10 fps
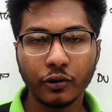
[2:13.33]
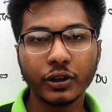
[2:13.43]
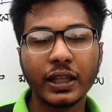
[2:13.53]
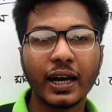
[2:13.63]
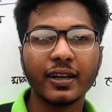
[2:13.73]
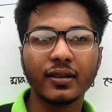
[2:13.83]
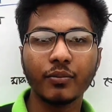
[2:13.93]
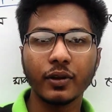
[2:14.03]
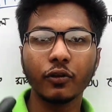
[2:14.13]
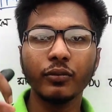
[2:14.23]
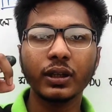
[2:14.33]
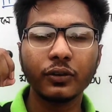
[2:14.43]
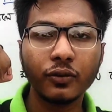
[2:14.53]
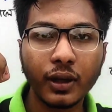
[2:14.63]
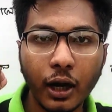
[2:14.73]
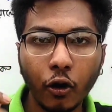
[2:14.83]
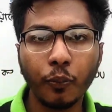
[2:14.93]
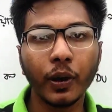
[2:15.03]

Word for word: অর্থাৎ একটা সাবজেক্ট তুমি কিছু নাও